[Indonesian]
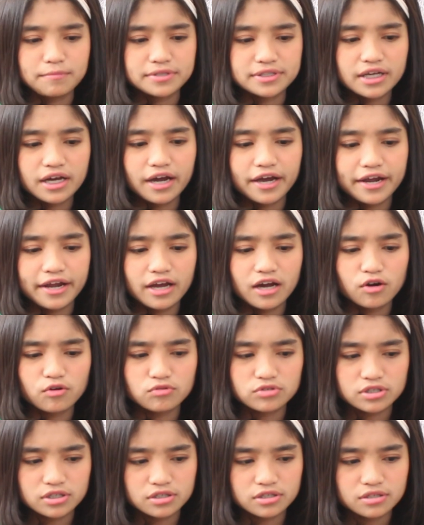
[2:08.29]
bisa nggak ya
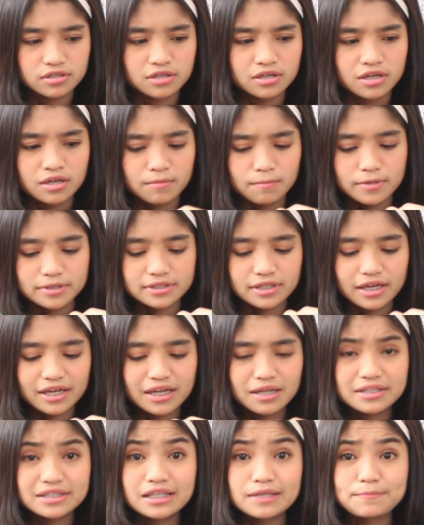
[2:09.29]
aku
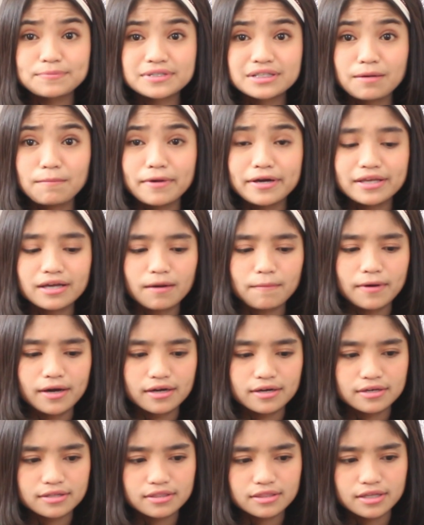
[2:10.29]
Selain ini chipsnya banyak
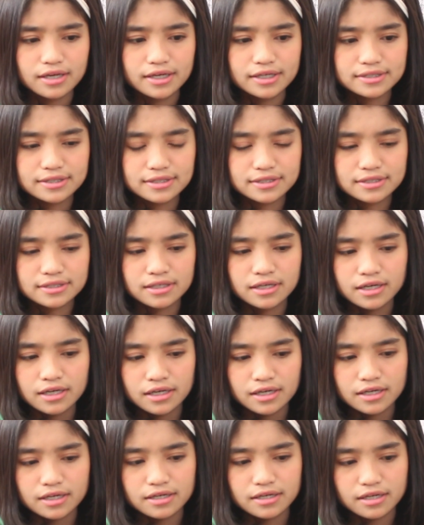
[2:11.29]
banget guys
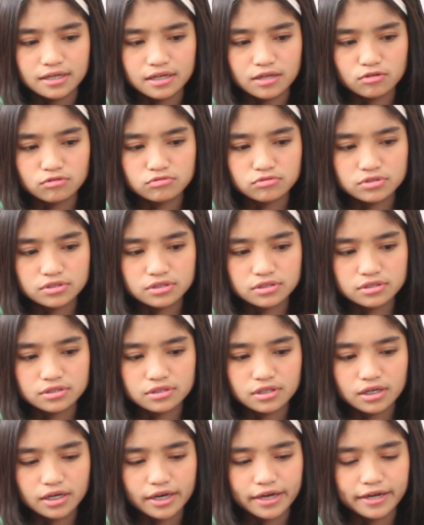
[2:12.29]
dan aku
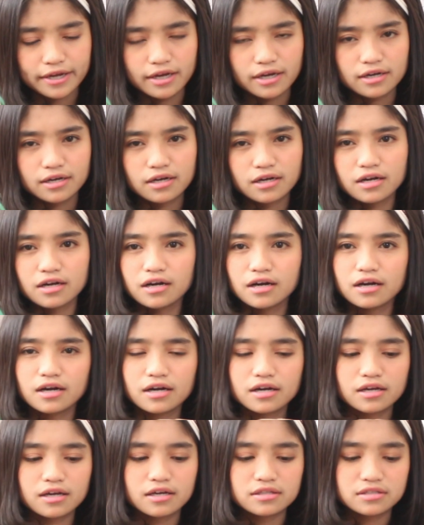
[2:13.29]
kayak
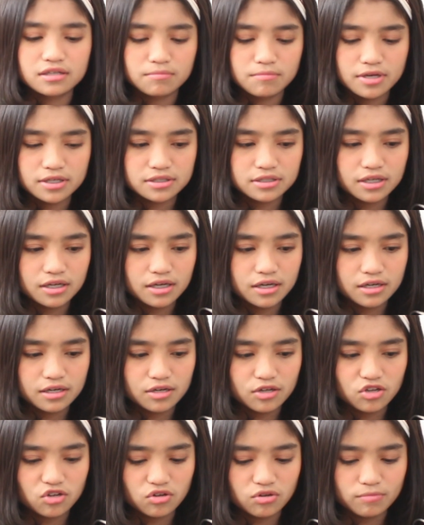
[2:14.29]
nggak
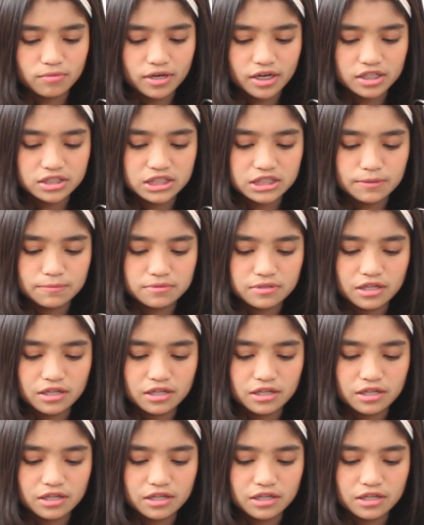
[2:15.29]
terbiasa kalau makan chips